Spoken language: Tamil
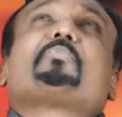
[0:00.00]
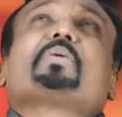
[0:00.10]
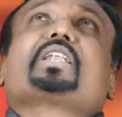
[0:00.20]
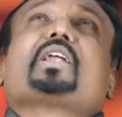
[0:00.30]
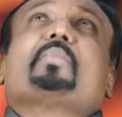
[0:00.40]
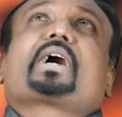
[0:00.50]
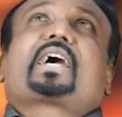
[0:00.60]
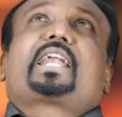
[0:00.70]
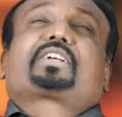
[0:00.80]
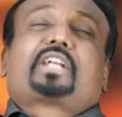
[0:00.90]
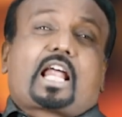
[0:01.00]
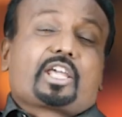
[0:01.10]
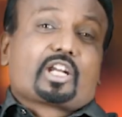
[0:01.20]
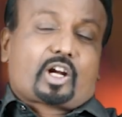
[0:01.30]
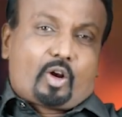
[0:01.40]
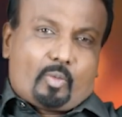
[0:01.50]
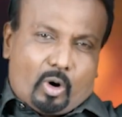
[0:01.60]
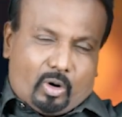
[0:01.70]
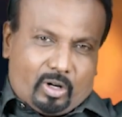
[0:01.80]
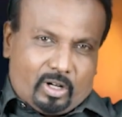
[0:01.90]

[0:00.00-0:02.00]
எப்படி நம்ம கனெக்டடாக இருக்கணுமோ